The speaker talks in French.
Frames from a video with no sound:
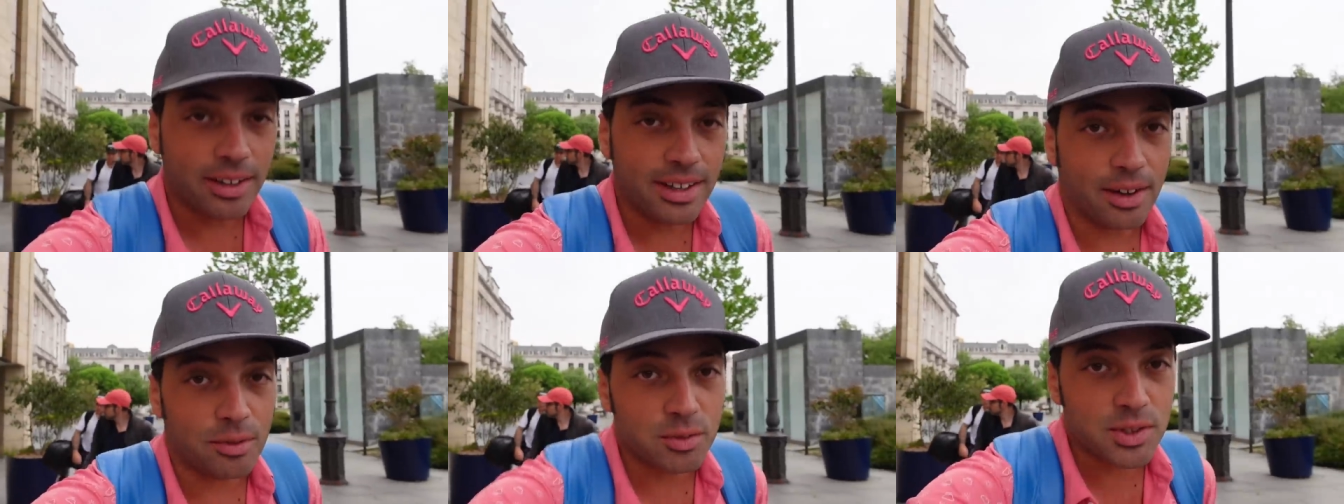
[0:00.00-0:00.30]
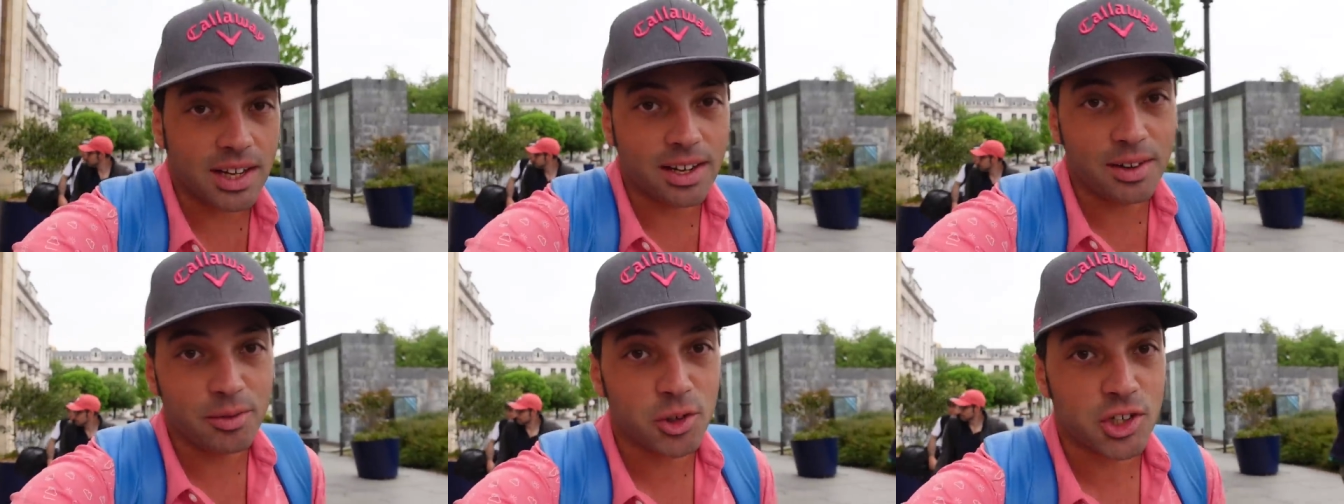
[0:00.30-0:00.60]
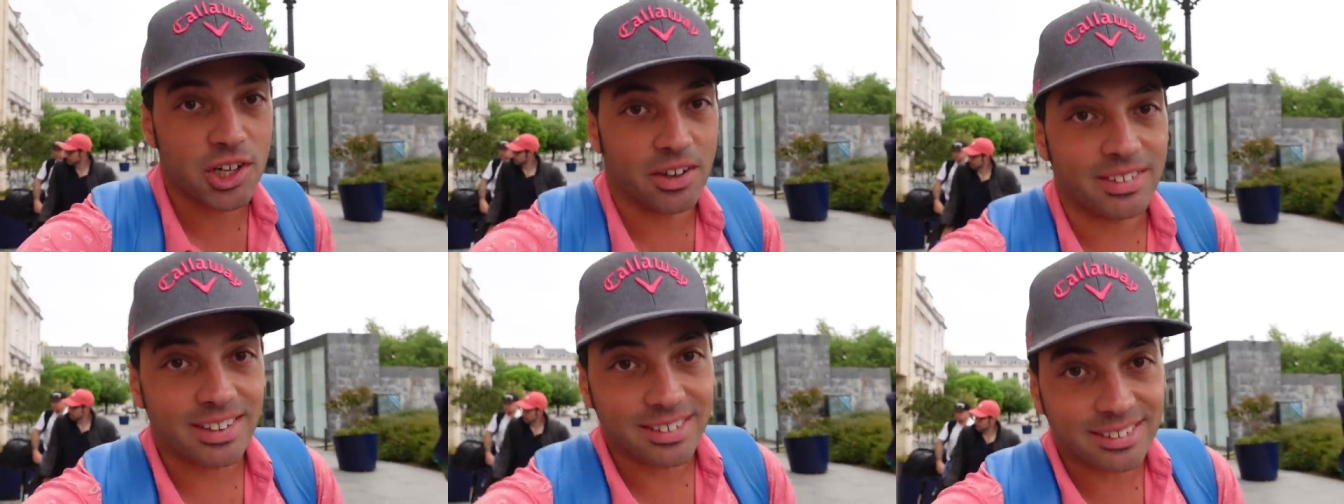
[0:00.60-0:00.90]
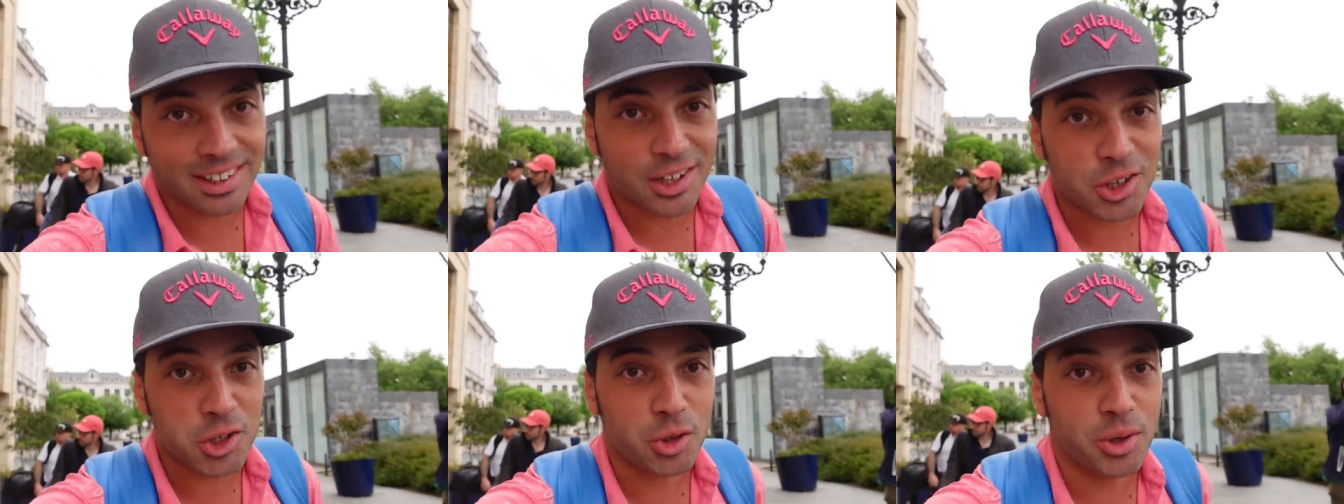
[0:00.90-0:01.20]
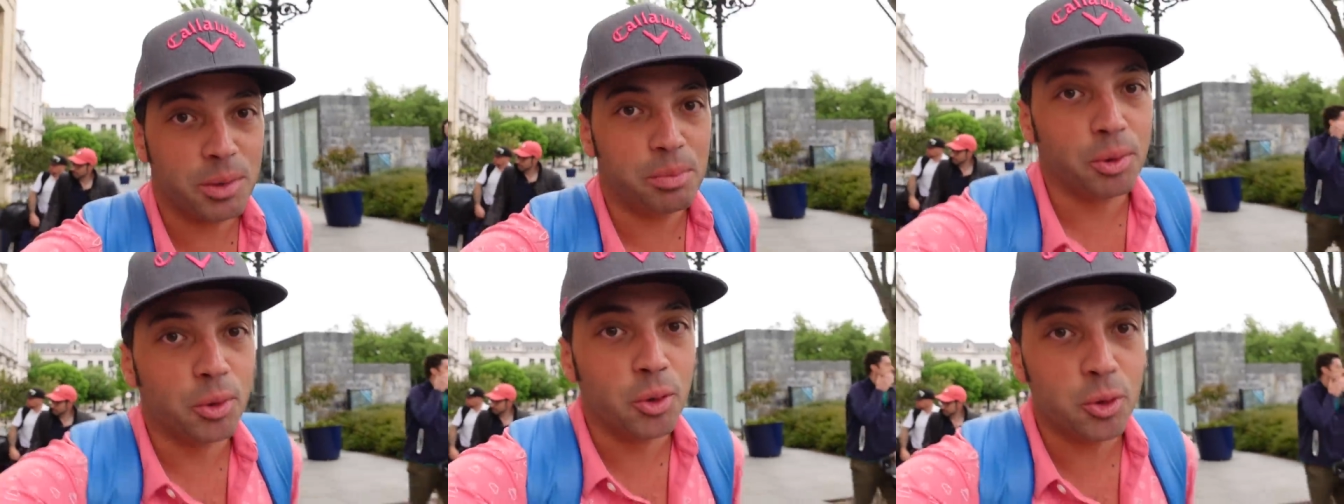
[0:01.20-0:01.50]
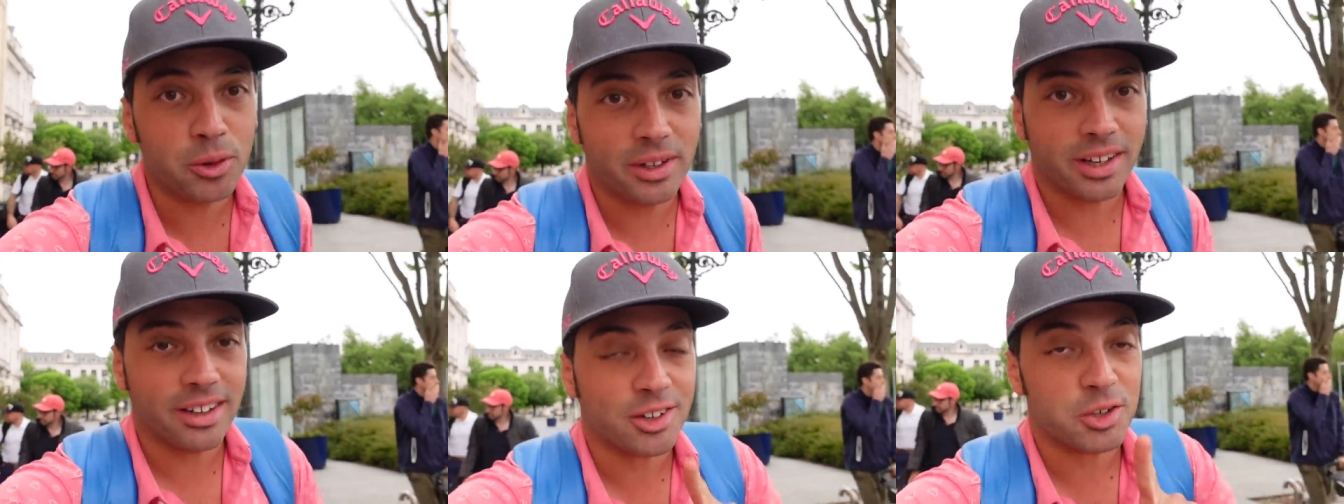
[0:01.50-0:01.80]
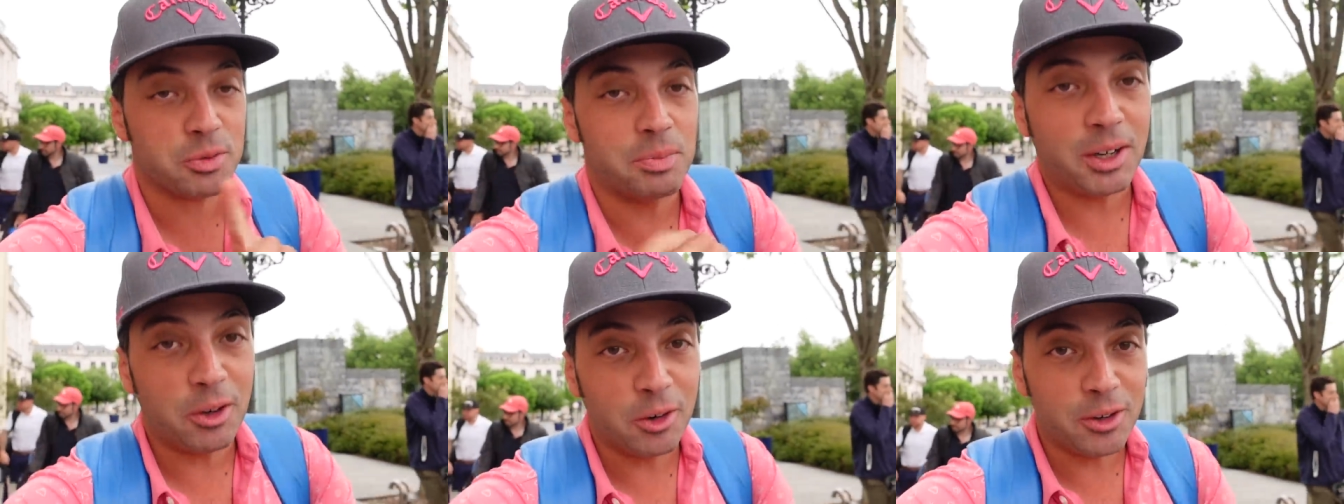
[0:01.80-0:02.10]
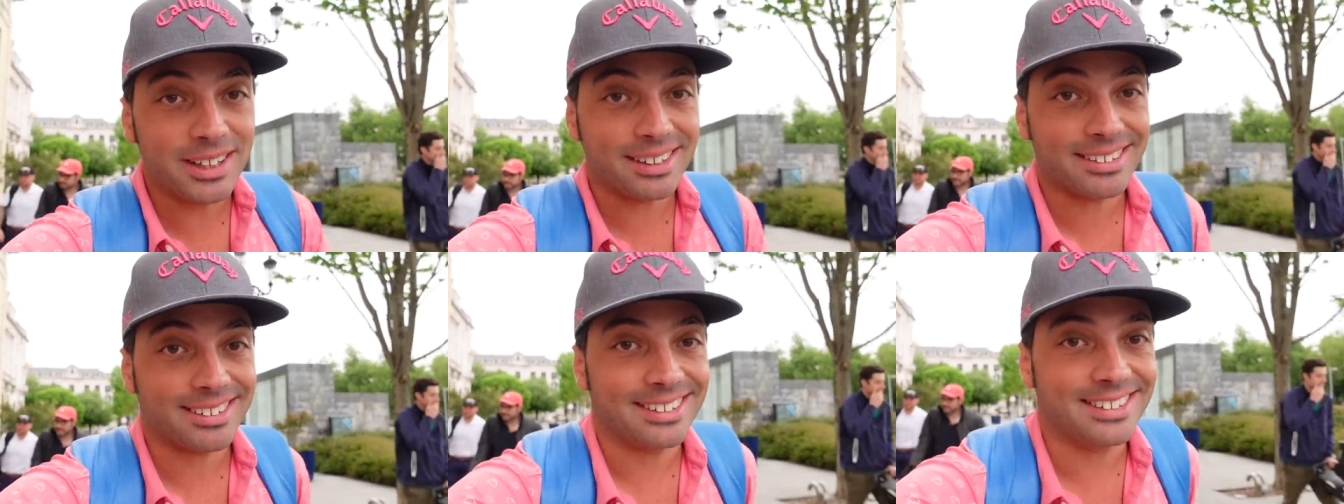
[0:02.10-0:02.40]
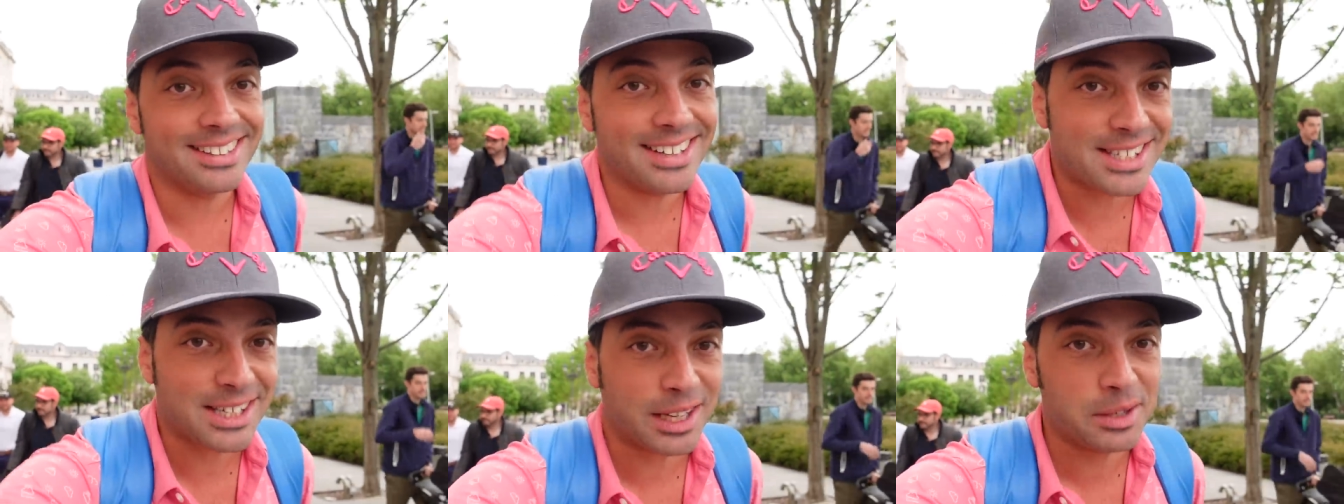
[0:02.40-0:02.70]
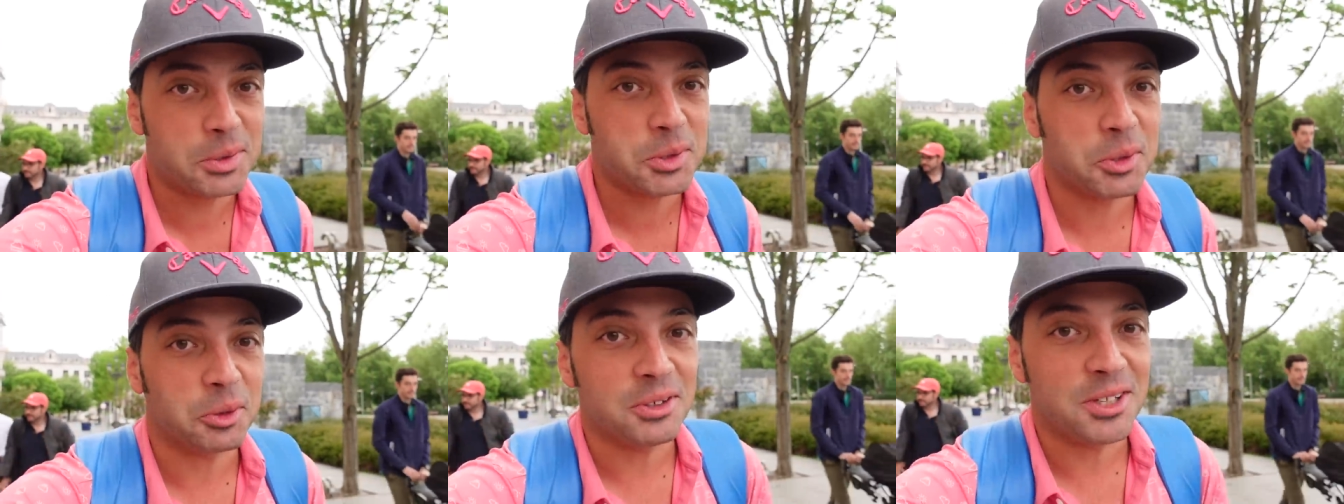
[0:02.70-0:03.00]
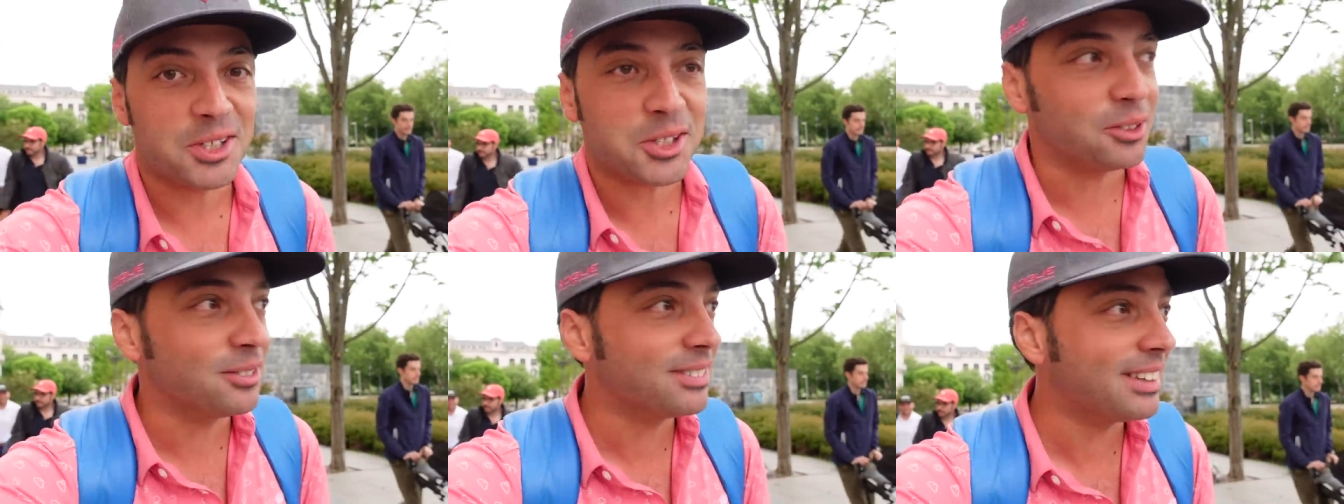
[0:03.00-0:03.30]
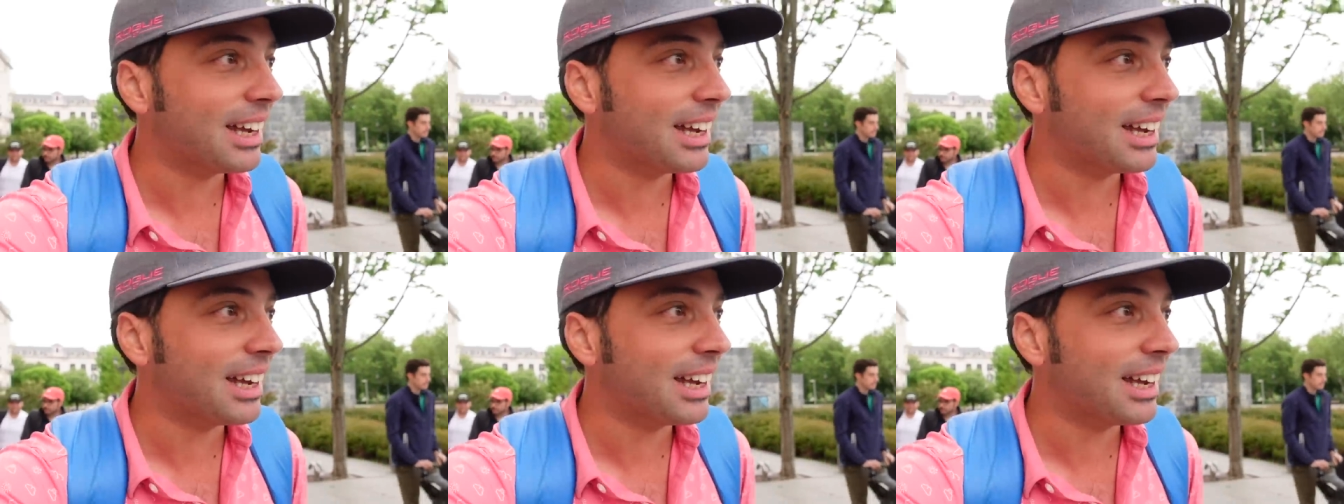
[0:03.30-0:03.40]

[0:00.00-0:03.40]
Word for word: hier, vous avez vu que j'avais un très joli polo. D'ailleurs, je mets le lien dans la description. Ils sont